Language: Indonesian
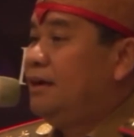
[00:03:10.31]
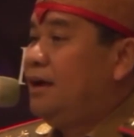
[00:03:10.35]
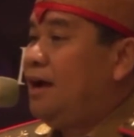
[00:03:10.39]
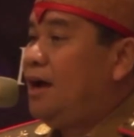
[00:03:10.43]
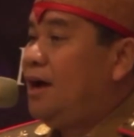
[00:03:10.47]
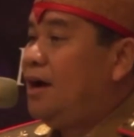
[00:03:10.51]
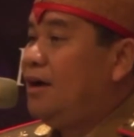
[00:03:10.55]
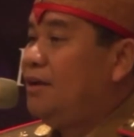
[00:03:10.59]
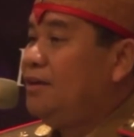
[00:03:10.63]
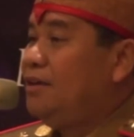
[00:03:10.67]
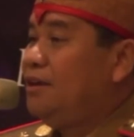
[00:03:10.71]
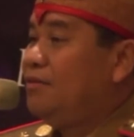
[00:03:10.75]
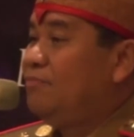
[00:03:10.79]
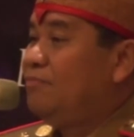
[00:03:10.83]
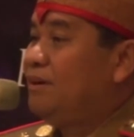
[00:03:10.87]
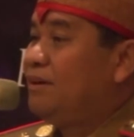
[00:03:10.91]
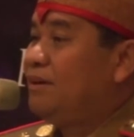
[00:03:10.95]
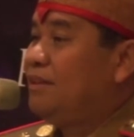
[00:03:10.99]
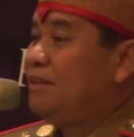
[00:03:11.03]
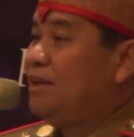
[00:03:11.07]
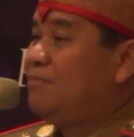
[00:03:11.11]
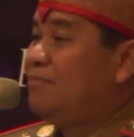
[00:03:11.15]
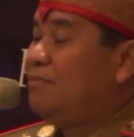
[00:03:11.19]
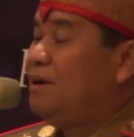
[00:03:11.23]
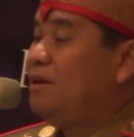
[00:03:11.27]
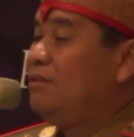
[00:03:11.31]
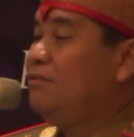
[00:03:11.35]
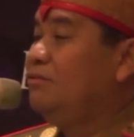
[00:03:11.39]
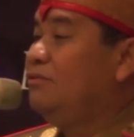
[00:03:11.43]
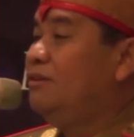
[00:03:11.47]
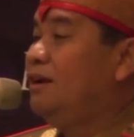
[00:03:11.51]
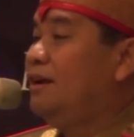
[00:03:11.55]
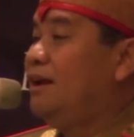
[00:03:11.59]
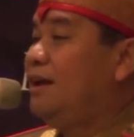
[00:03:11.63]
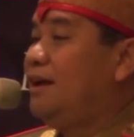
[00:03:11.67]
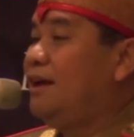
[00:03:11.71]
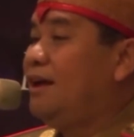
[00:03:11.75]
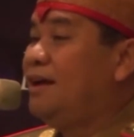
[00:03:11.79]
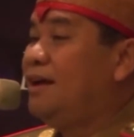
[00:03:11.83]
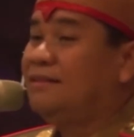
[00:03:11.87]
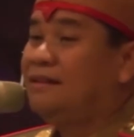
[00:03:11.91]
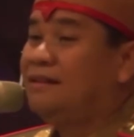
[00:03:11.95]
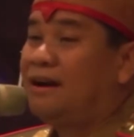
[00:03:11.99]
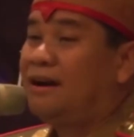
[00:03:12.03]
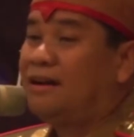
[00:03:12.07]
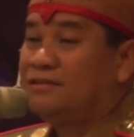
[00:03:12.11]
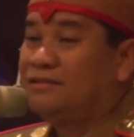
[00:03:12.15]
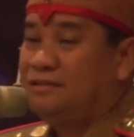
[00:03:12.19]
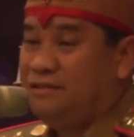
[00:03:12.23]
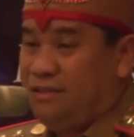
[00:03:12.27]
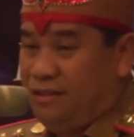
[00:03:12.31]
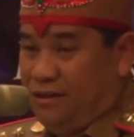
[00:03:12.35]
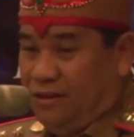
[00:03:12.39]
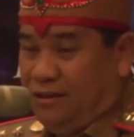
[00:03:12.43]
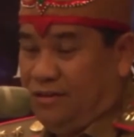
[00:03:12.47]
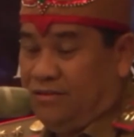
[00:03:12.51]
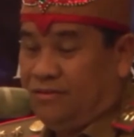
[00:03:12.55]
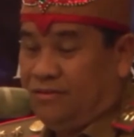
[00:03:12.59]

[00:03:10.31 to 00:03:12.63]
A yang pertama itu adalah atraksi